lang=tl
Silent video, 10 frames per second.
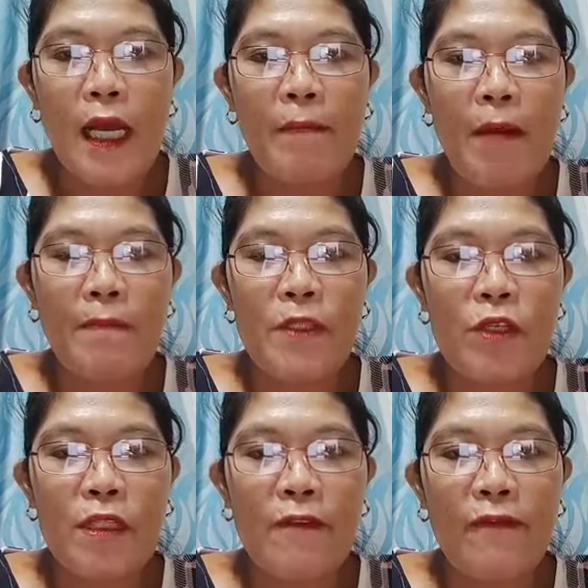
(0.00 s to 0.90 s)
Kay Ma'am
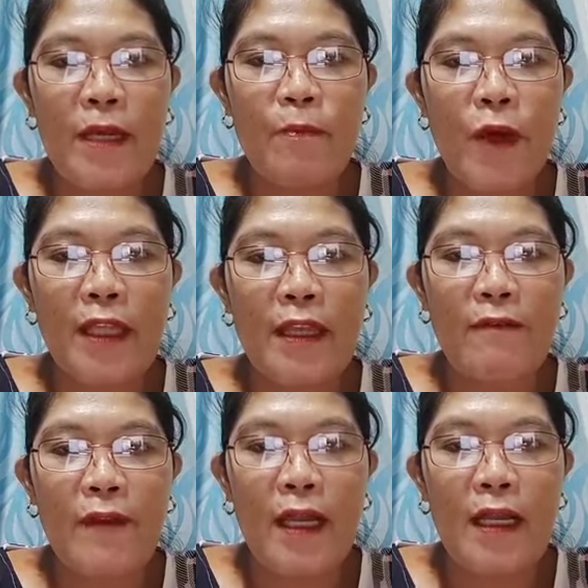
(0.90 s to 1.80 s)
Josephine
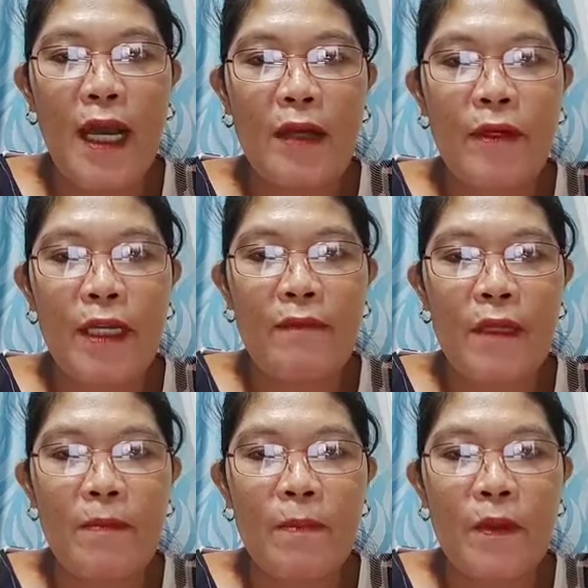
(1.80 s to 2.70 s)
Velia, good
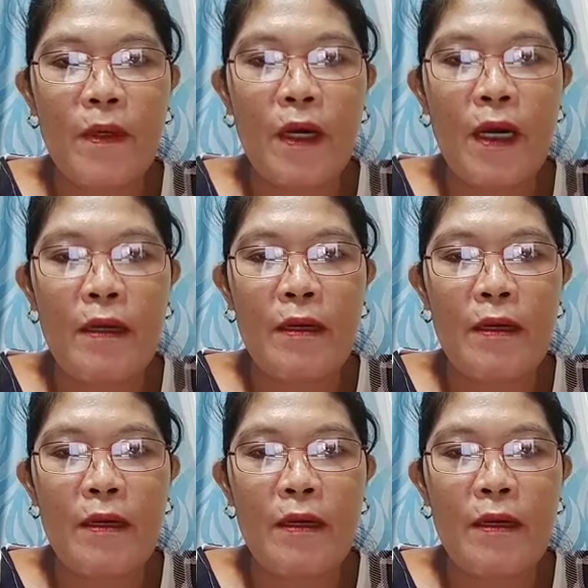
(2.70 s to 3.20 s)
evening po.